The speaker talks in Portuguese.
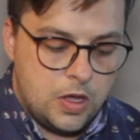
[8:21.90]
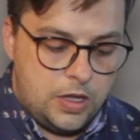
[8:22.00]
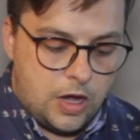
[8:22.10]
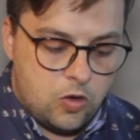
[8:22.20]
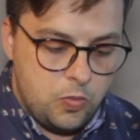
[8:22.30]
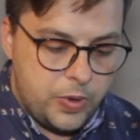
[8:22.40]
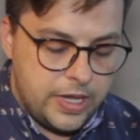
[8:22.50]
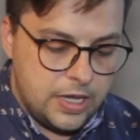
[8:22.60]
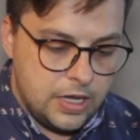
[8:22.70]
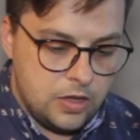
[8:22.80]
E
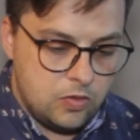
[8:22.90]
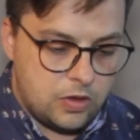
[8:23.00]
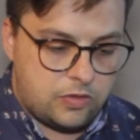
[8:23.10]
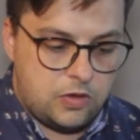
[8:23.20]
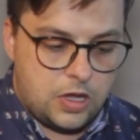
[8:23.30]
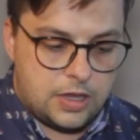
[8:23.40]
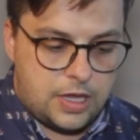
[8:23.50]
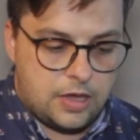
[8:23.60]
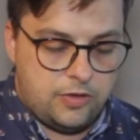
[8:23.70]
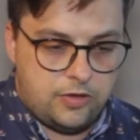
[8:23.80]
acompanhando, assim,
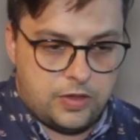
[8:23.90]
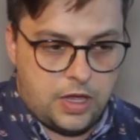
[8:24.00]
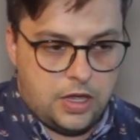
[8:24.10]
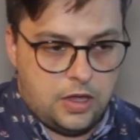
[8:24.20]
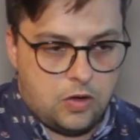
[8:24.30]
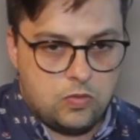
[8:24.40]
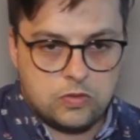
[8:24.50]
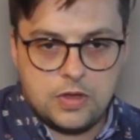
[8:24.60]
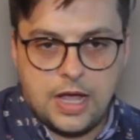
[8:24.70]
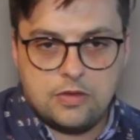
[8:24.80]
até a gente tem
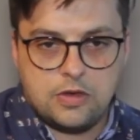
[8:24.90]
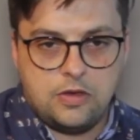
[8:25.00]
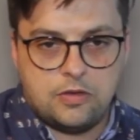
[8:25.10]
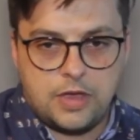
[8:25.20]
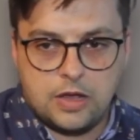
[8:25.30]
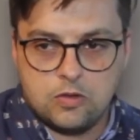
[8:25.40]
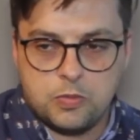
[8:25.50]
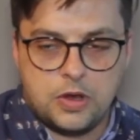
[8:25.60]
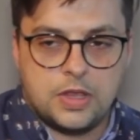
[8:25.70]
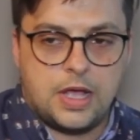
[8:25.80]
alguns dados que a gente segue dos
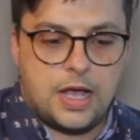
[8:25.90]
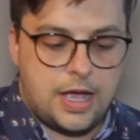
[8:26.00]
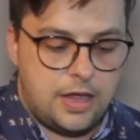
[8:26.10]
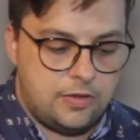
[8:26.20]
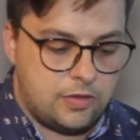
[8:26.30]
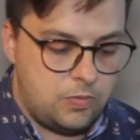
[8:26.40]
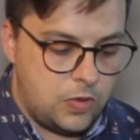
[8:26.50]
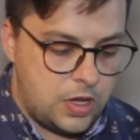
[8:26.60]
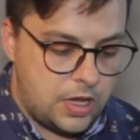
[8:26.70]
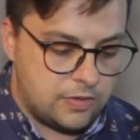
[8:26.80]
portais,
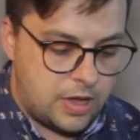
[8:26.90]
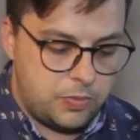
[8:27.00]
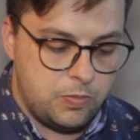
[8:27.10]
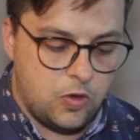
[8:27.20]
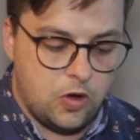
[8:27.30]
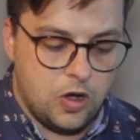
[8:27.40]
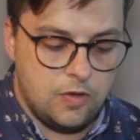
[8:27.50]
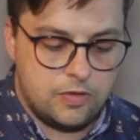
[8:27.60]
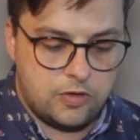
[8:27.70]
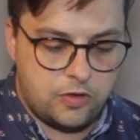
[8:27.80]
é, Zap
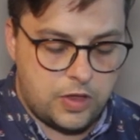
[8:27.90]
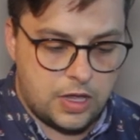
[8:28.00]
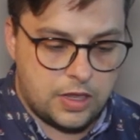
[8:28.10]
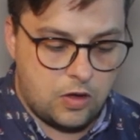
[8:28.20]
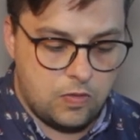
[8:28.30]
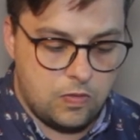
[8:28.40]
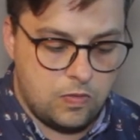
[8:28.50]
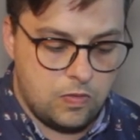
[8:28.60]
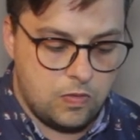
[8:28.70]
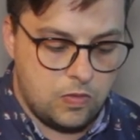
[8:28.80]
Imóveis, a gente tem até
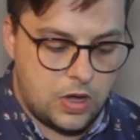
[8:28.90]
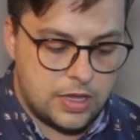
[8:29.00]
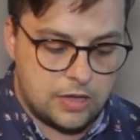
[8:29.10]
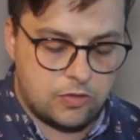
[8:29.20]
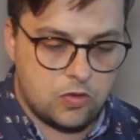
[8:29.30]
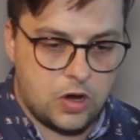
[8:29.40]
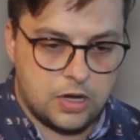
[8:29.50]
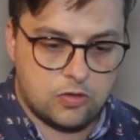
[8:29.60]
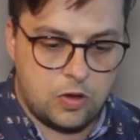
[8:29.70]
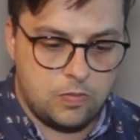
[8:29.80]
um, a Data Store
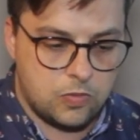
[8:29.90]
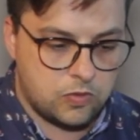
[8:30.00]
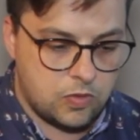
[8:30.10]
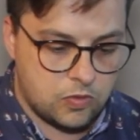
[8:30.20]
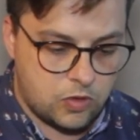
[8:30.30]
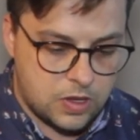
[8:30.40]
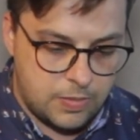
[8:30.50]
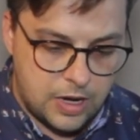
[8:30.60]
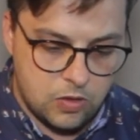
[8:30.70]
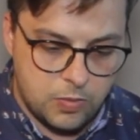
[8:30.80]
que só, só
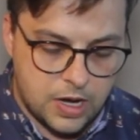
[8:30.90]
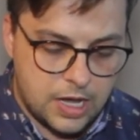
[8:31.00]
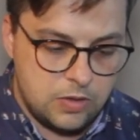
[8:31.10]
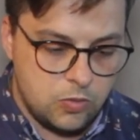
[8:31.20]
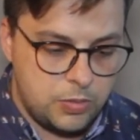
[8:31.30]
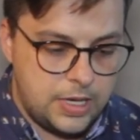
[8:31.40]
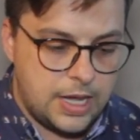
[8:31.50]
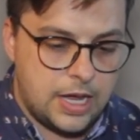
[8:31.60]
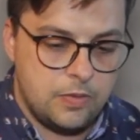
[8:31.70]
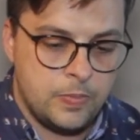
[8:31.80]
trabalha no mercado
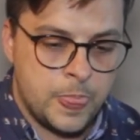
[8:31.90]
imobiliário.